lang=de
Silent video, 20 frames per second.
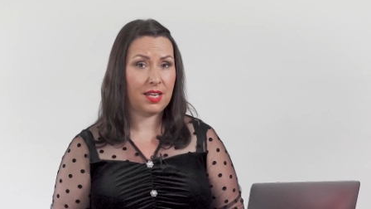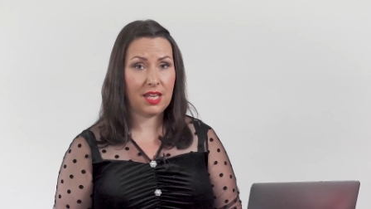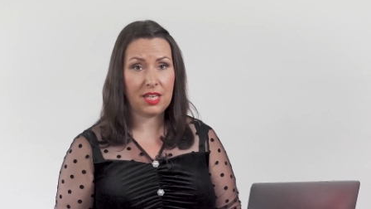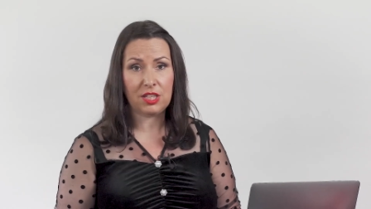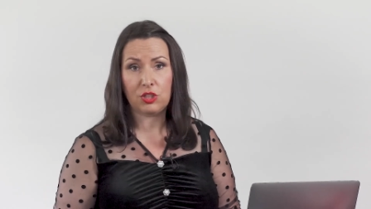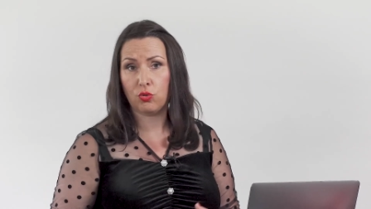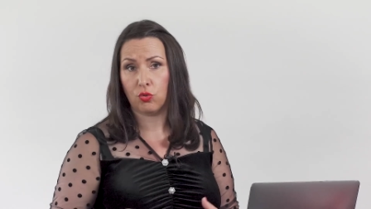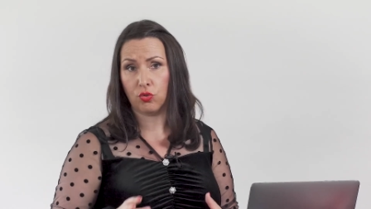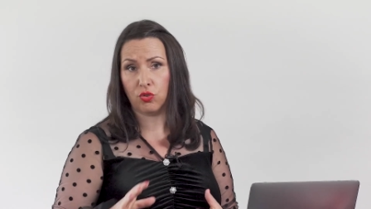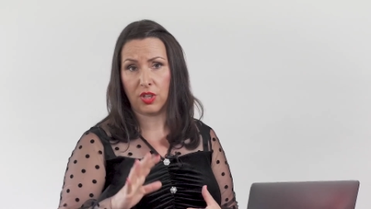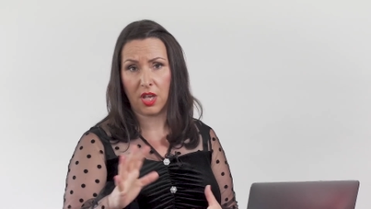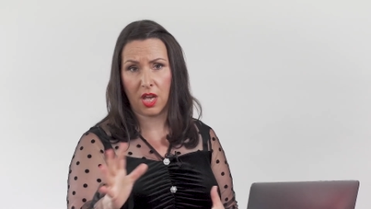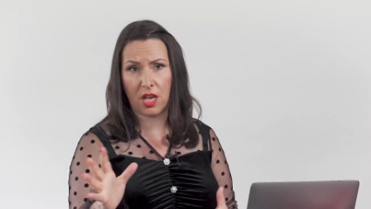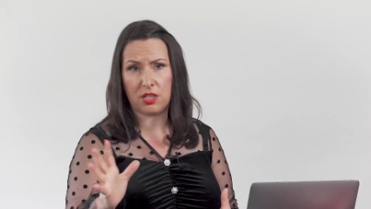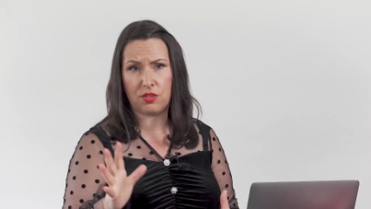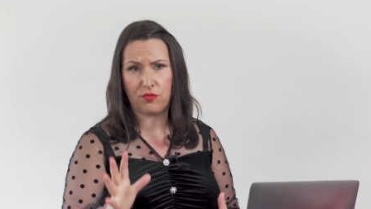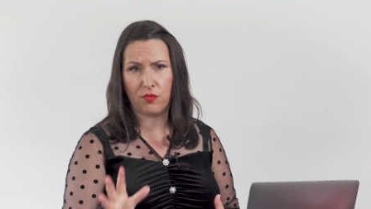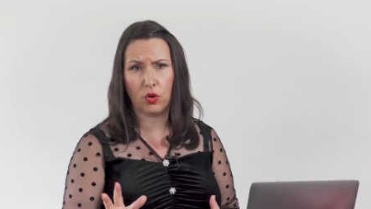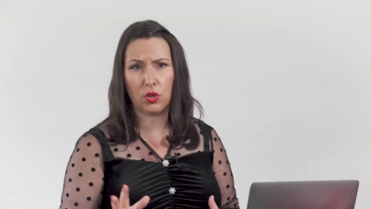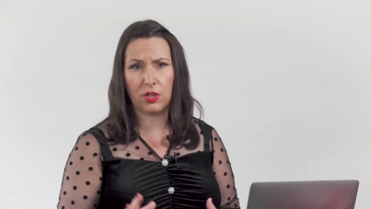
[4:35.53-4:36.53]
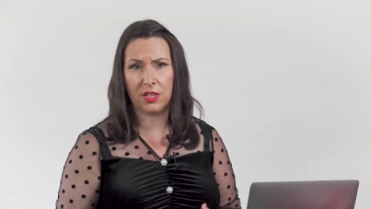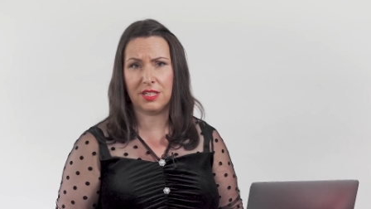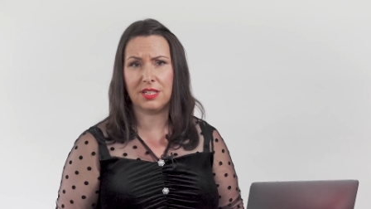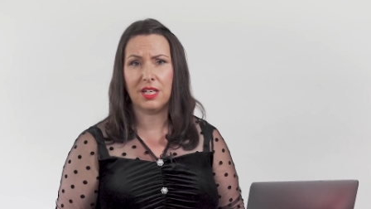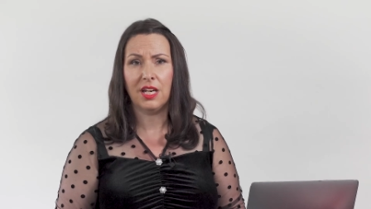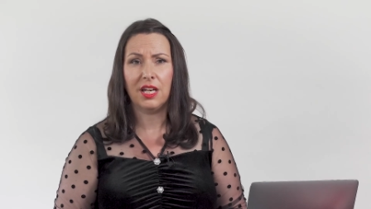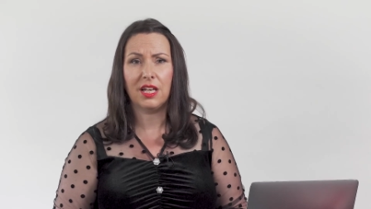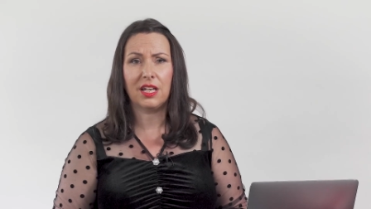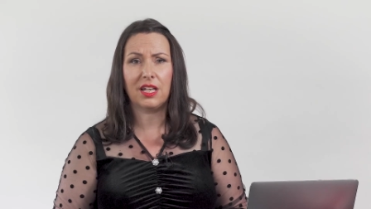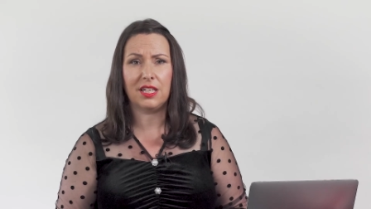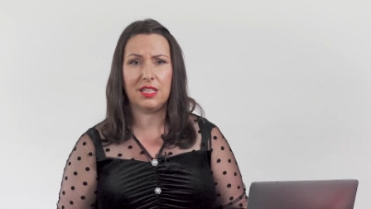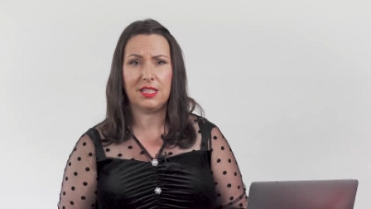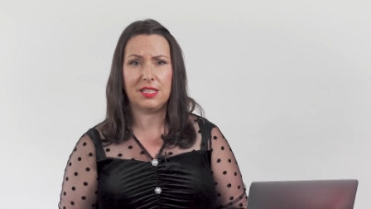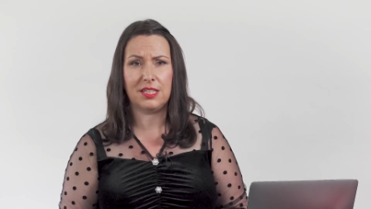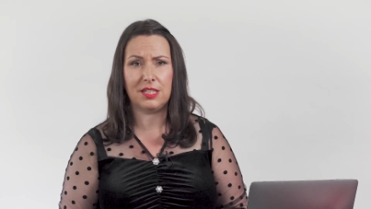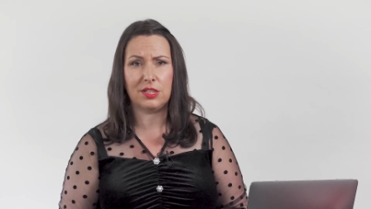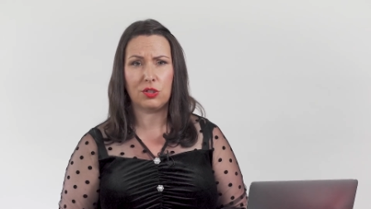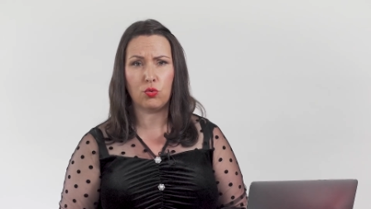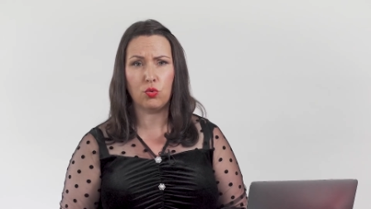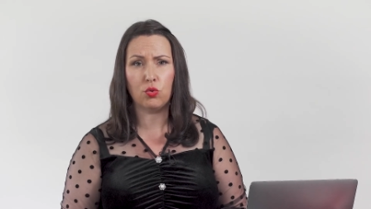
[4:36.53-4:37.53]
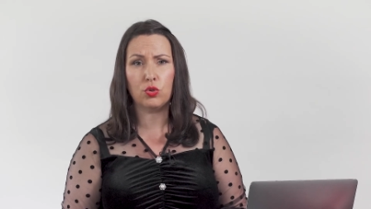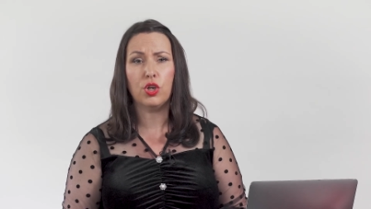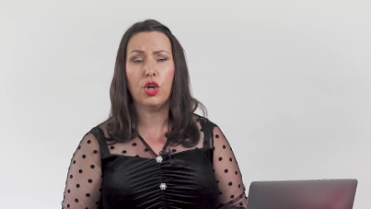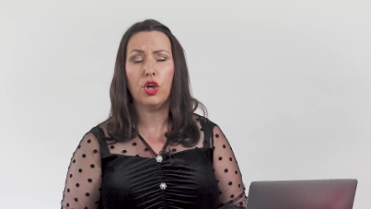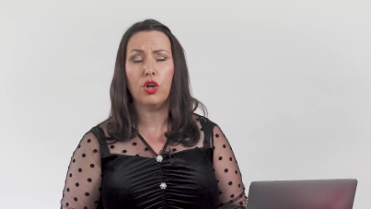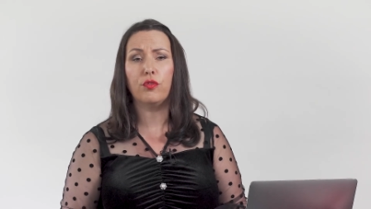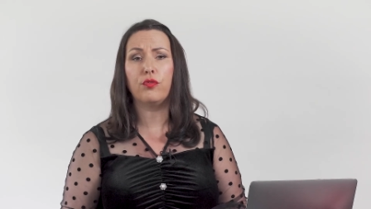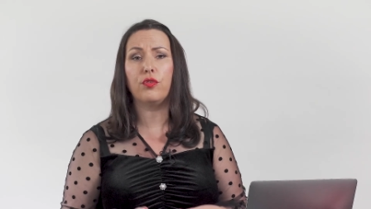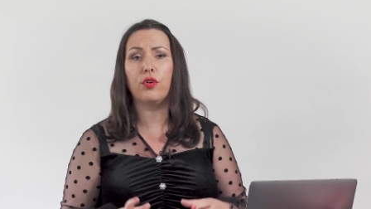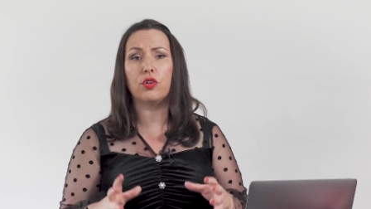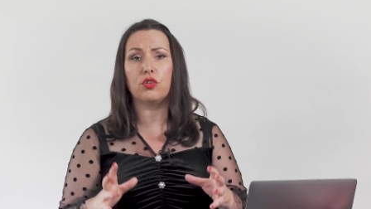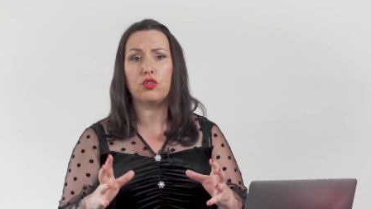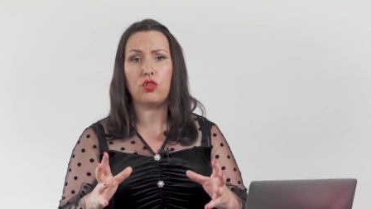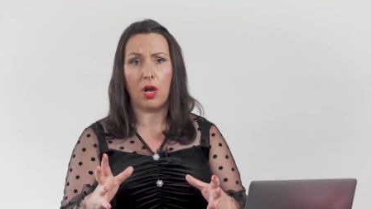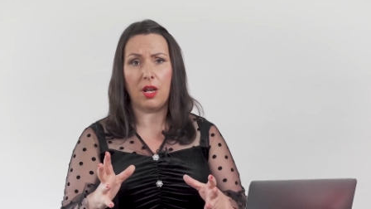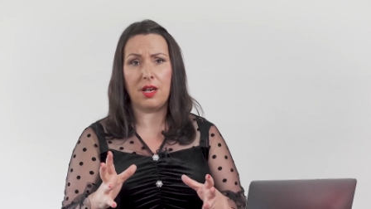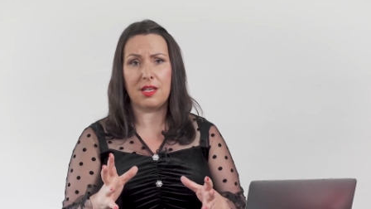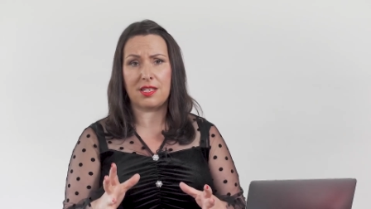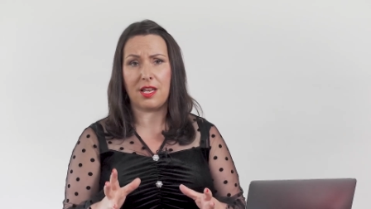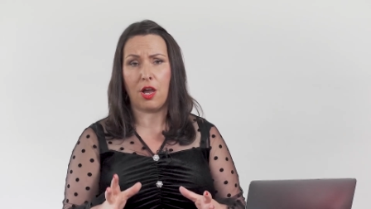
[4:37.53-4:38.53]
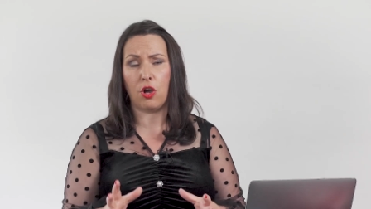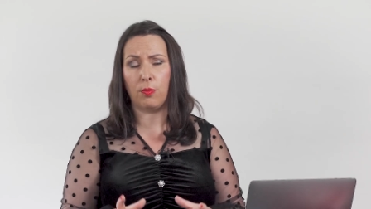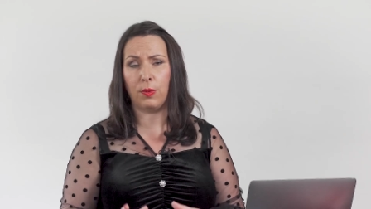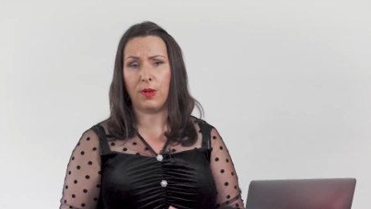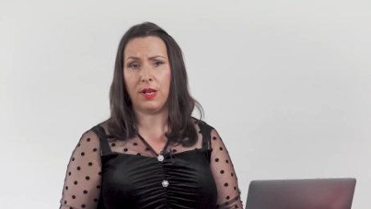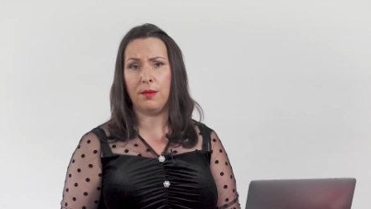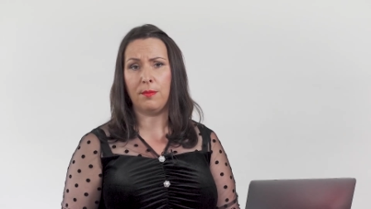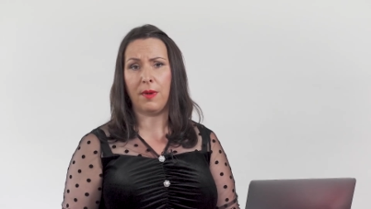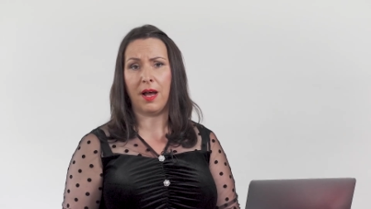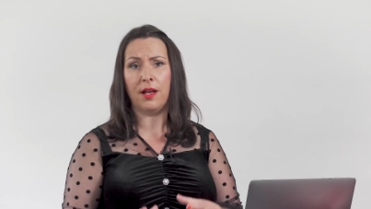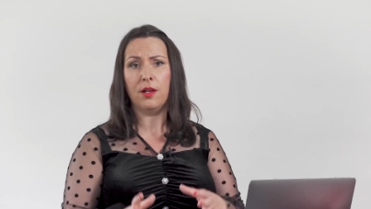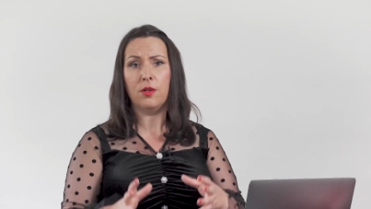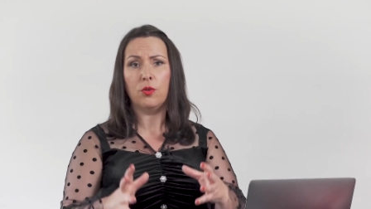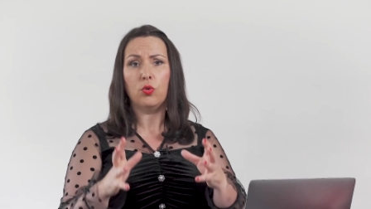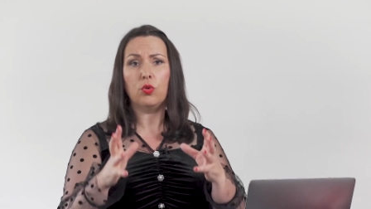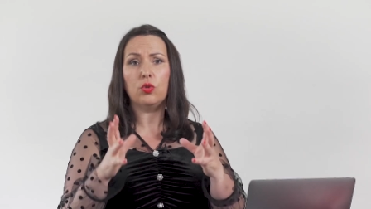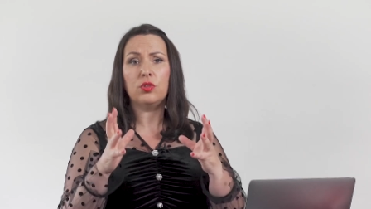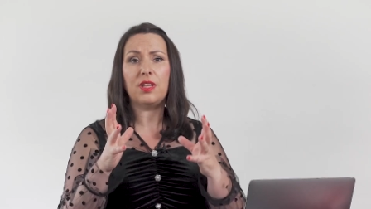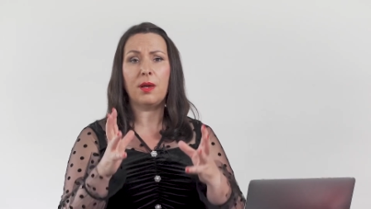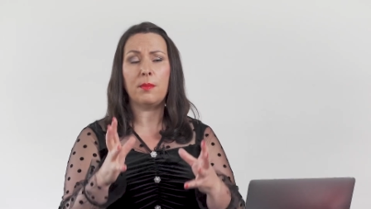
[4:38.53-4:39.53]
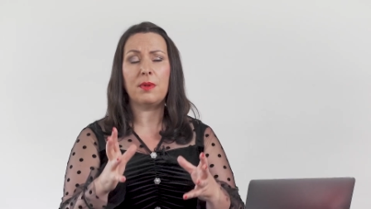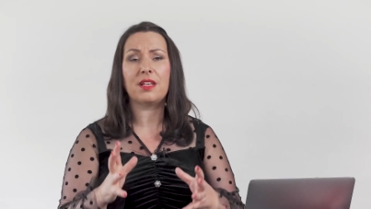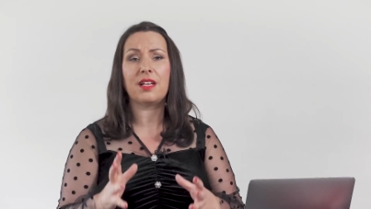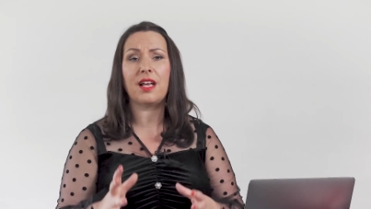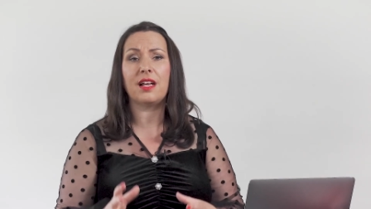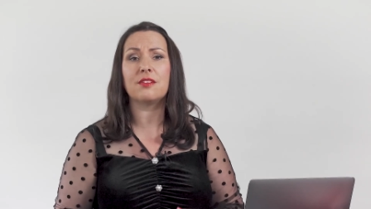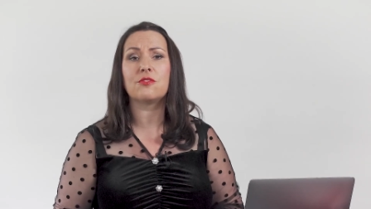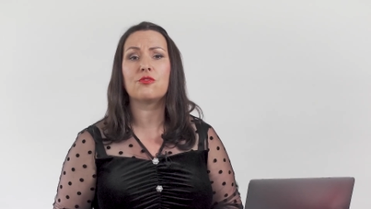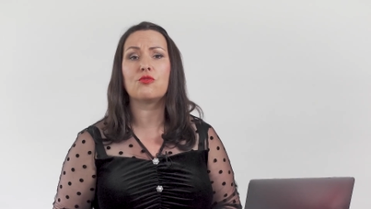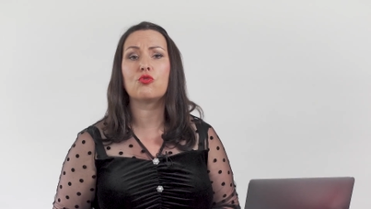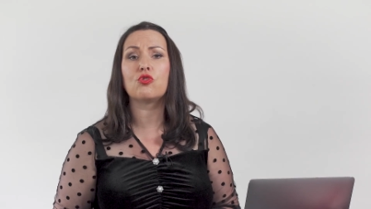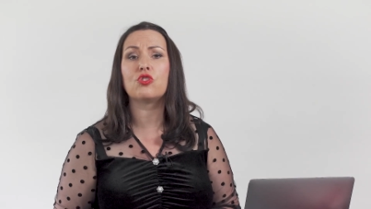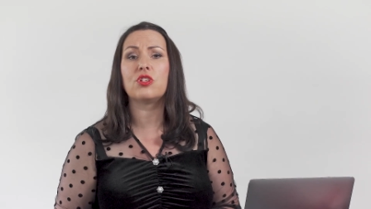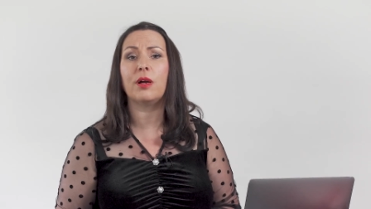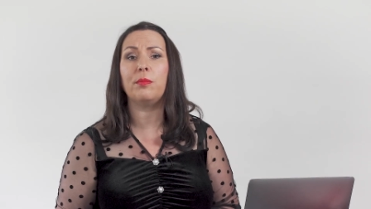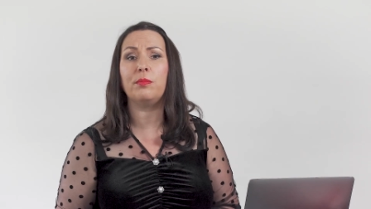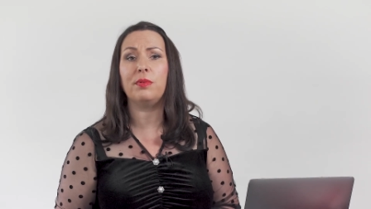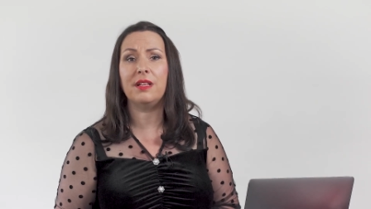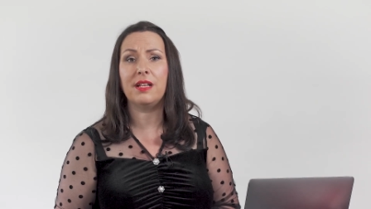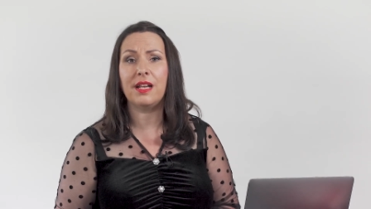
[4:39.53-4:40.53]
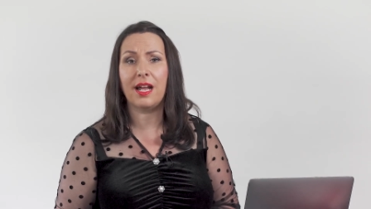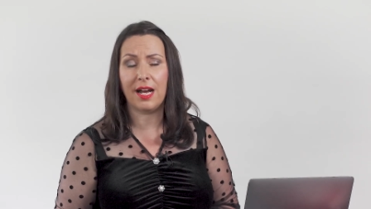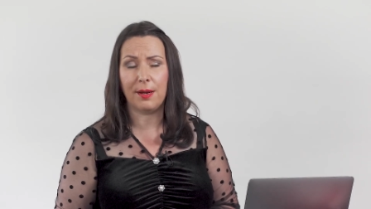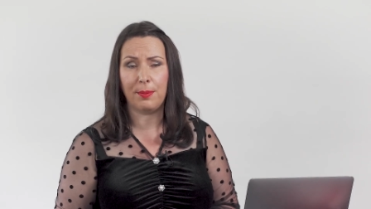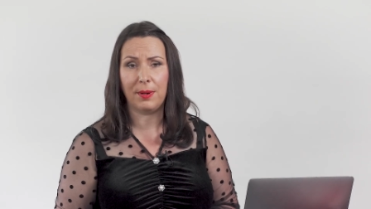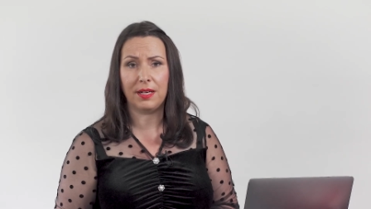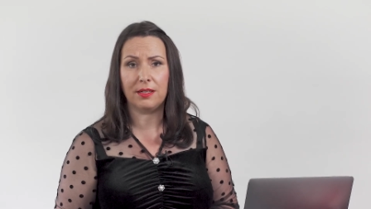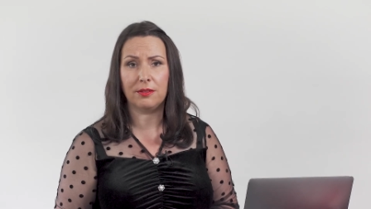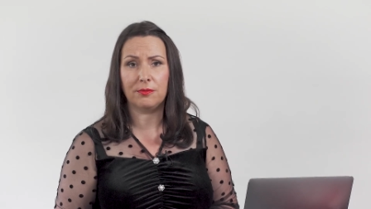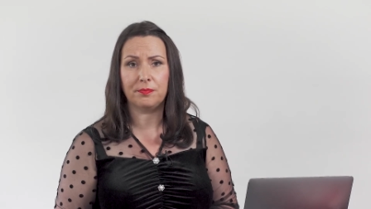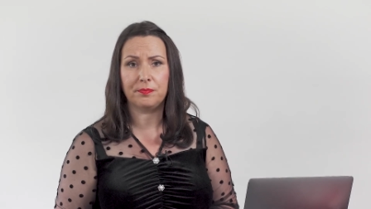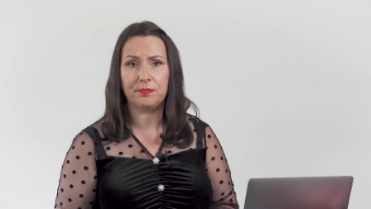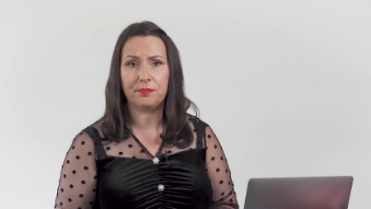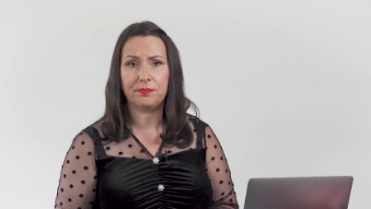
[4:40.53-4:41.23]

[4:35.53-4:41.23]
ich und der ist wirklich richtig gut für ein tolles Raumklima und damit kannst du stabil arbeiten.